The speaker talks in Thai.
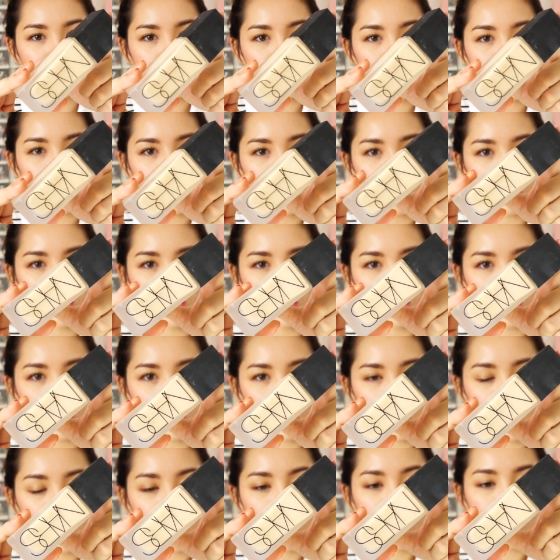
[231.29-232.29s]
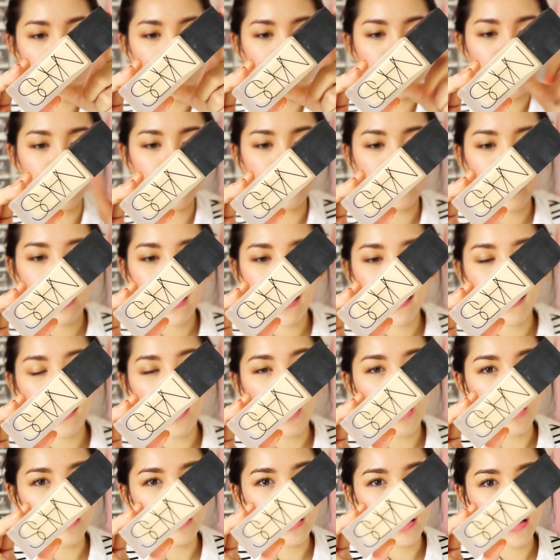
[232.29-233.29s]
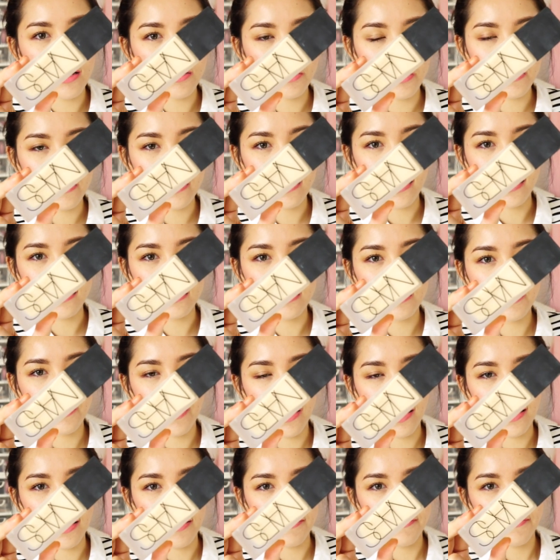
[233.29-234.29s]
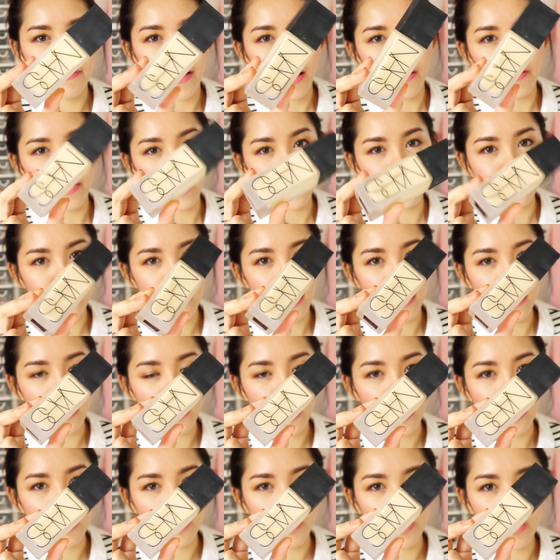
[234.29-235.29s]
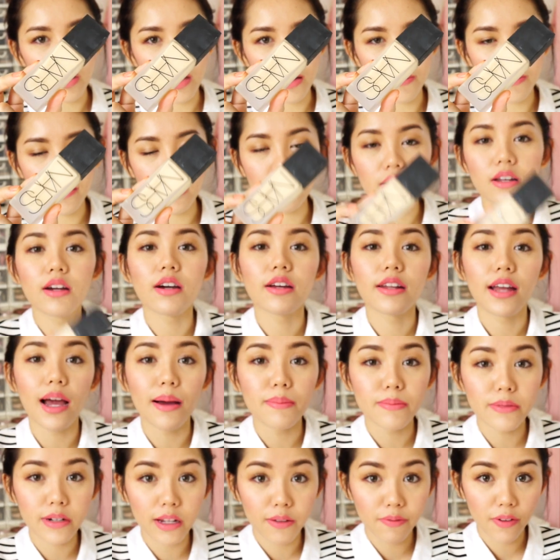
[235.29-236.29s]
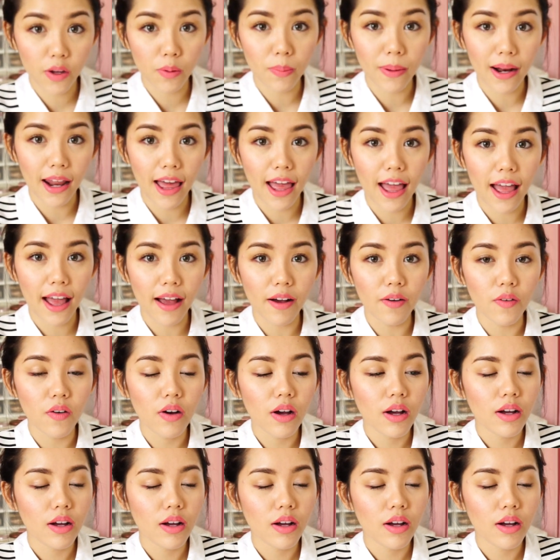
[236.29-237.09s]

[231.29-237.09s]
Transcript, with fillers: นี่เลยน้องนา all day luminous velvet foundation นะคะตัวนี้พีทเคยทำรีวิวไปแล้ว